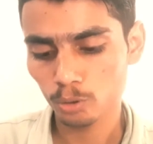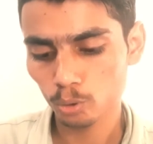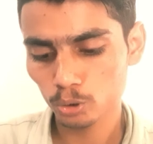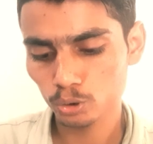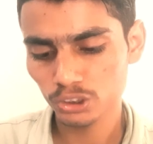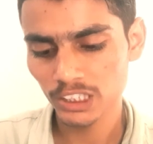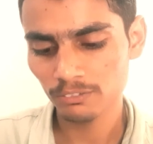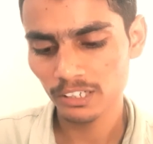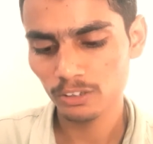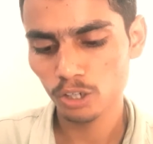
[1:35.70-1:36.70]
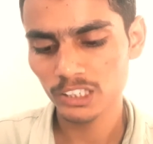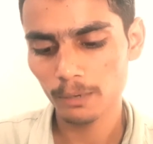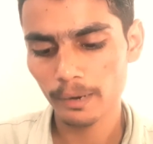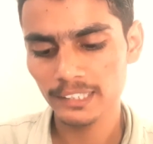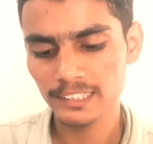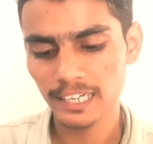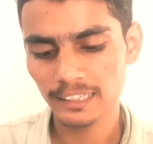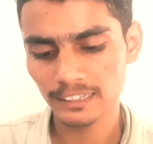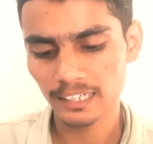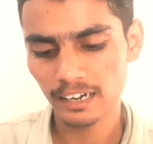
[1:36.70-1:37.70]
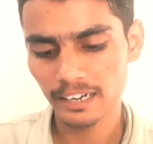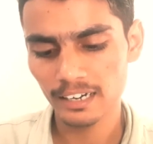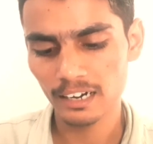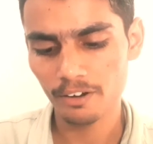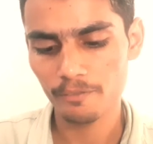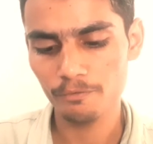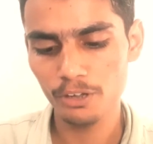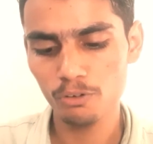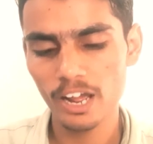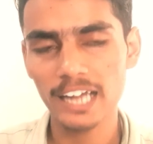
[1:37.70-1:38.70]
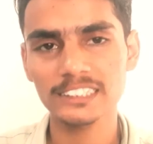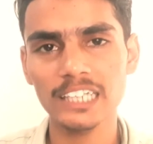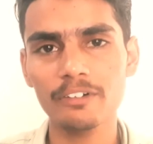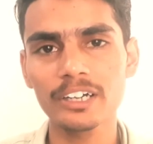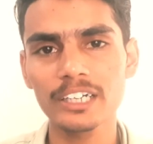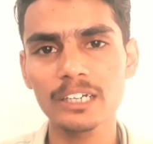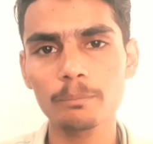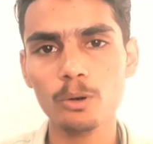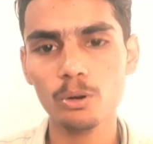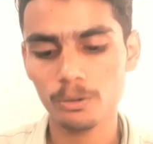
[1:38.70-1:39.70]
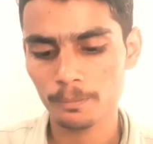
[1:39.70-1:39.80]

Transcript: तो दोस्तों जनवरी 2022 के अंत तक आएगा वीवो एक्स सेवेंटीन प्रो